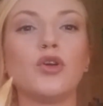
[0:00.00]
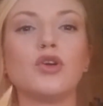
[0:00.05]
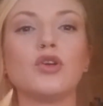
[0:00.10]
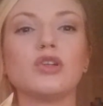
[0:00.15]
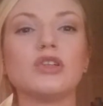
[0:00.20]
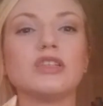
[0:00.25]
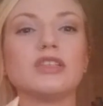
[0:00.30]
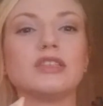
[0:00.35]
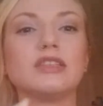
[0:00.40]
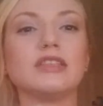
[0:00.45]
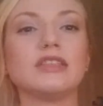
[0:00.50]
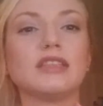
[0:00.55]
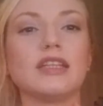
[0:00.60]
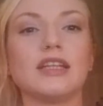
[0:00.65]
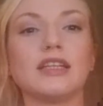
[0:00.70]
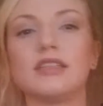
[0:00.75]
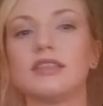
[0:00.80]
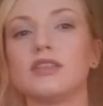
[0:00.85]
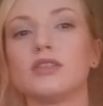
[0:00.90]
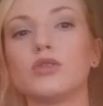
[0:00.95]
Und das
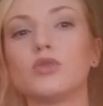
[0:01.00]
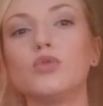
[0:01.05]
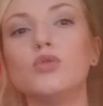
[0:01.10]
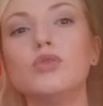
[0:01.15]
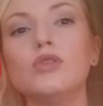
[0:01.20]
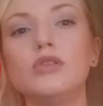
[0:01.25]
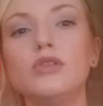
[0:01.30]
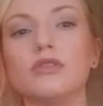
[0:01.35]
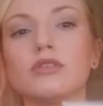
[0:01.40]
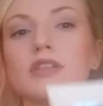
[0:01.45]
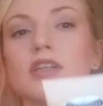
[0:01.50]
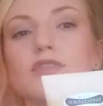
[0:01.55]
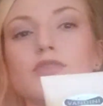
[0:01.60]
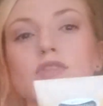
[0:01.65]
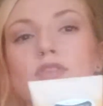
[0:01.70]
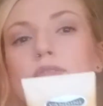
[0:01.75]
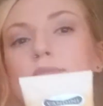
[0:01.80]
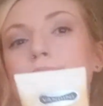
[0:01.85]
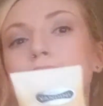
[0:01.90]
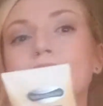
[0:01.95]
ist echt nicht cool und
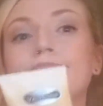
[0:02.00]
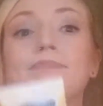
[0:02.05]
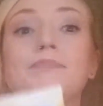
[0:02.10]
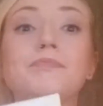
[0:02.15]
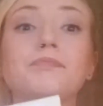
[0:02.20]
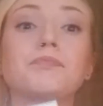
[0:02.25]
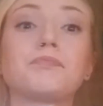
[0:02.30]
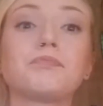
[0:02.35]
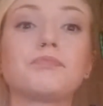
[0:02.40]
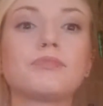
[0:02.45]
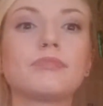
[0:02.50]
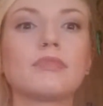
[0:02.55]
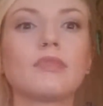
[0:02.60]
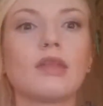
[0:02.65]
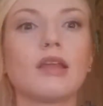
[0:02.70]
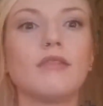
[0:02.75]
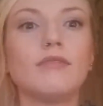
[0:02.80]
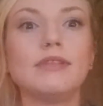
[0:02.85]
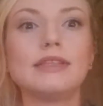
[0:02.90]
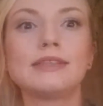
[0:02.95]
dafür
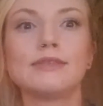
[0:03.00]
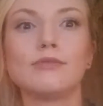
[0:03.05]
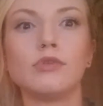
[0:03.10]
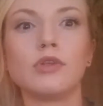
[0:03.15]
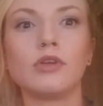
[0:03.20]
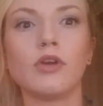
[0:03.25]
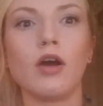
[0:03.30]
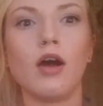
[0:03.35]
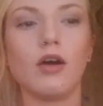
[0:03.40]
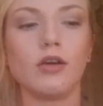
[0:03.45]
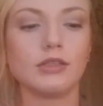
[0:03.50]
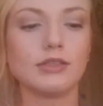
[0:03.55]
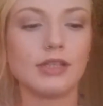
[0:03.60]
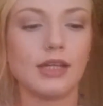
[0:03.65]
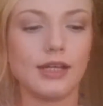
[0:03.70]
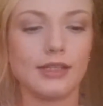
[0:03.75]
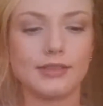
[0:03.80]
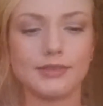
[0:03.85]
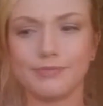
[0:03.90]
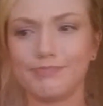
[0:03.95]
wird sie wohl noch
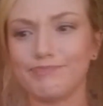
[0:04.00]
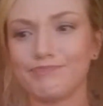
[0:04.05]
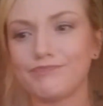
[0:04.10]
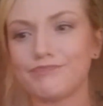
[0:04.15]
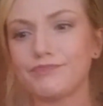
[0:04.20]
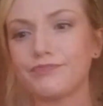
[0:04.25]
ausreichen.